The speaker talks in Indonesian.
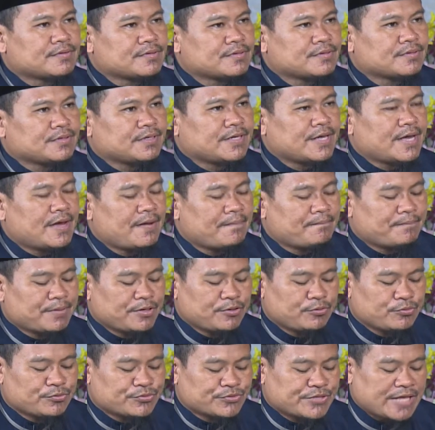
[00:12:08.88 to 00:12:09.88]
ya
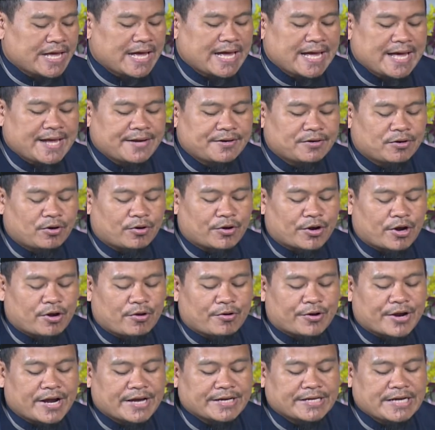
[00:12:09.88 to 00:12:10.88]
pendustaan
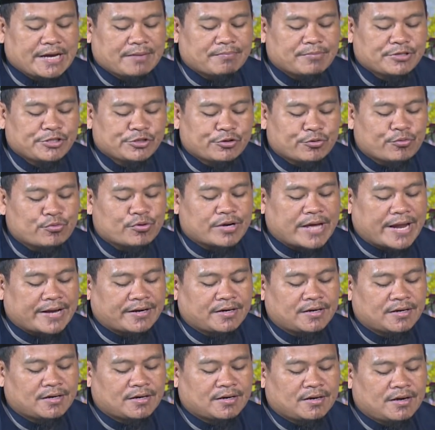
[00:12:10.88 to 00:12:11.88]
orang-orang yang
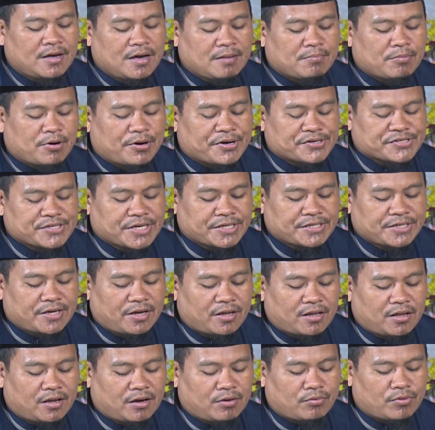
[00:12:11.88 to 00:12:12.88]
menyerukan bahwasanya
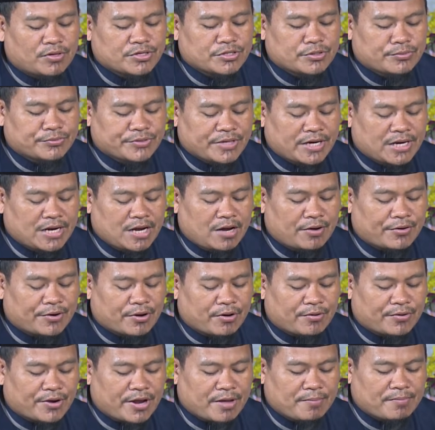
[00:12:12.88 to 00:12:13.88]
Allah Jalla
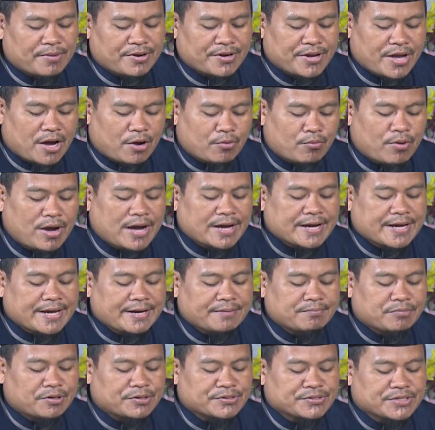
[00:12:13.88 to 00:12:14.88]
orang-orang yang
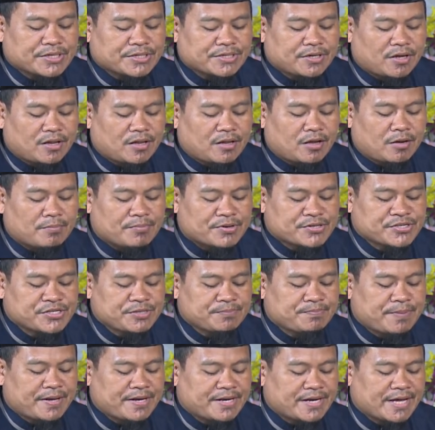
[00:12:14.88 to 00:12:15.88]
mendakwakan bahwasanya Allah
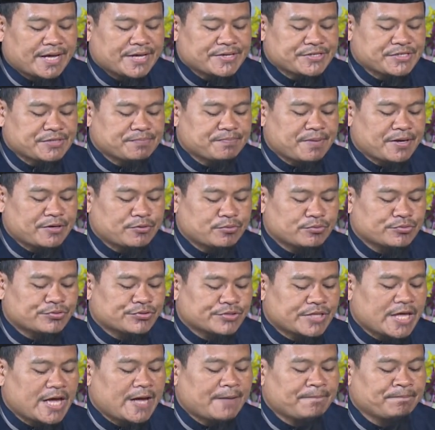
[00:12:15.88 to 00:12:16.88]
bersifat dengan sifat
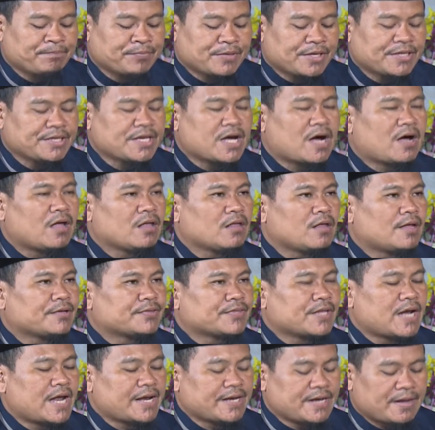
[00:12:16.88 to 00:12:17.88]
dusta yang Allah
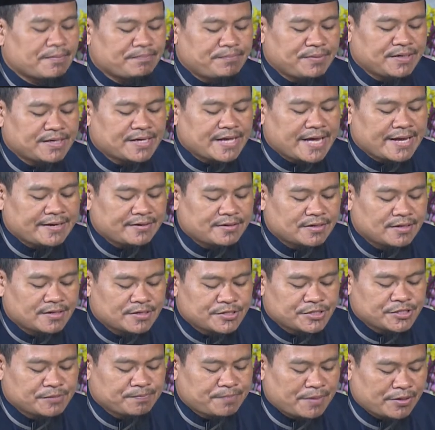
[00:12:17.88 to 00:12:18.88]
telah nafikan
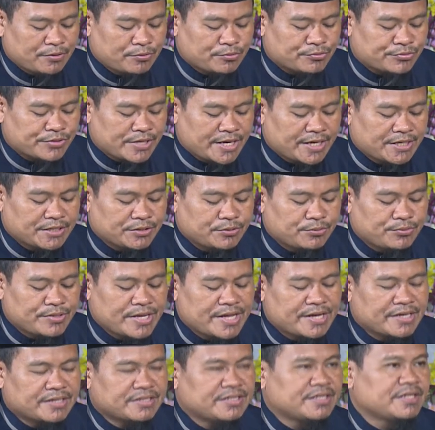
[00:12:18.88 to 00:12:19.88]
sifat dusta itu
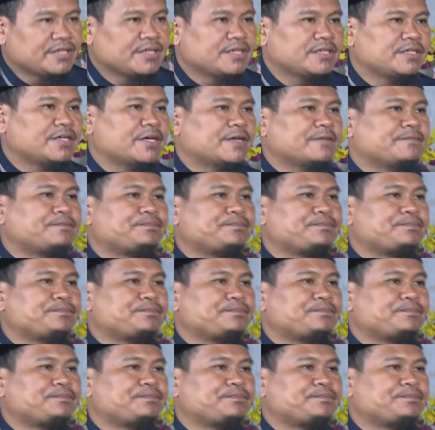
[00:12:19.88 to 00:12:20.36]
dari dirinya.